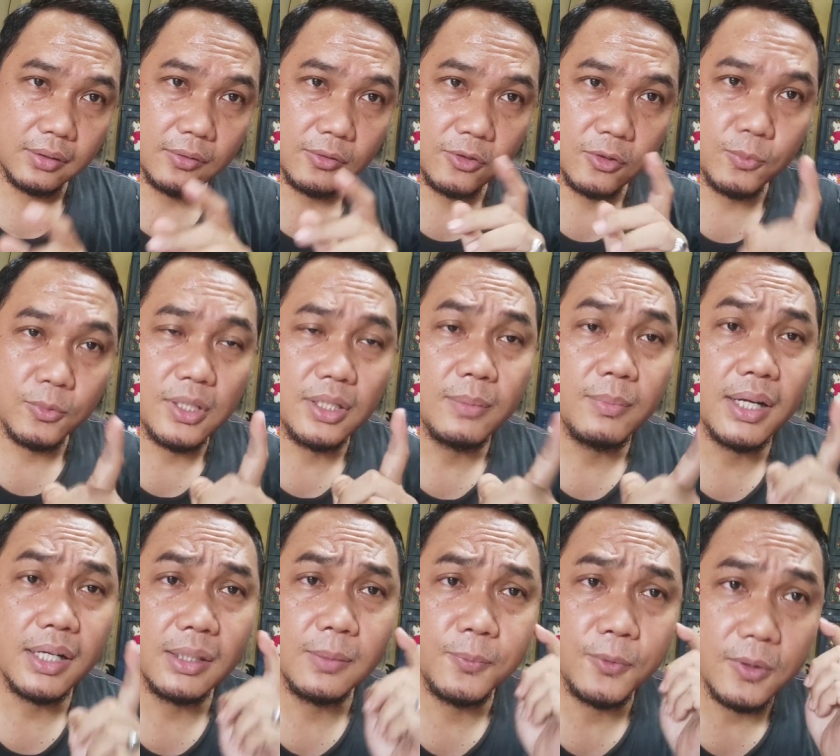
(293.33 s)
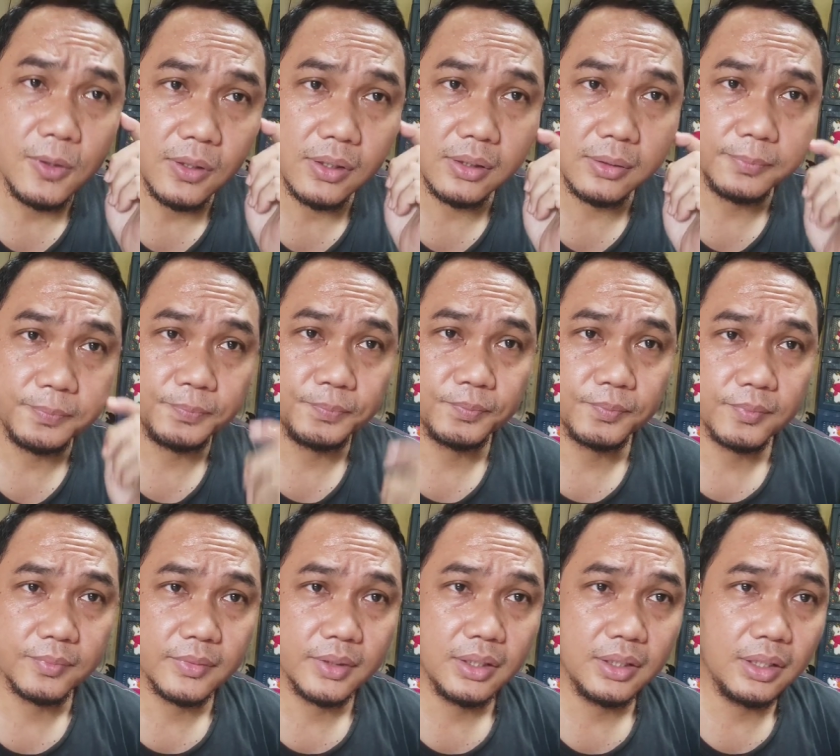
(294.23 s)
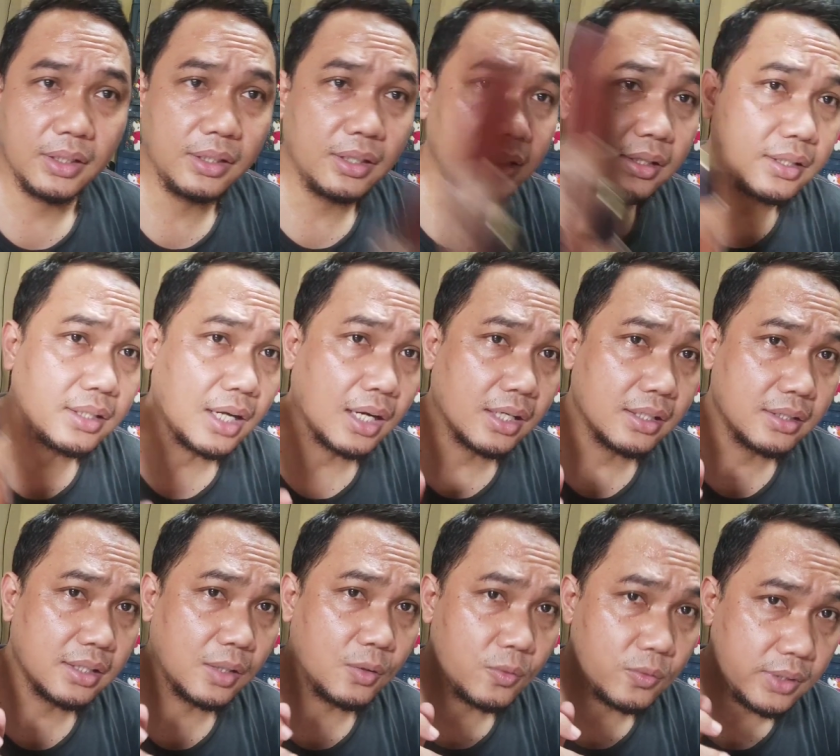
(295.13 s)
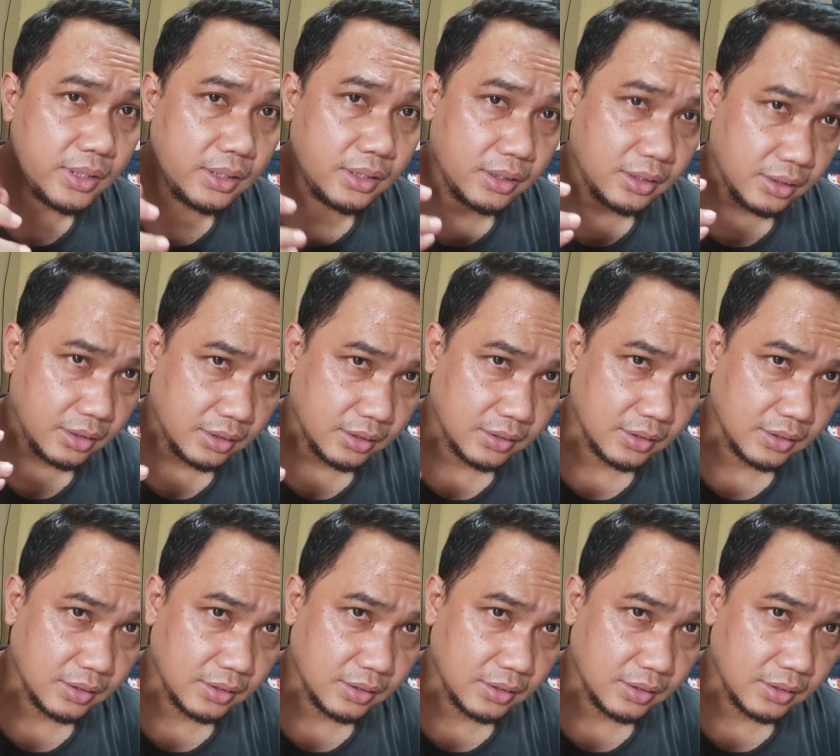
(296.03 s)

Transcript: ribu lur ini nanti akan saya undi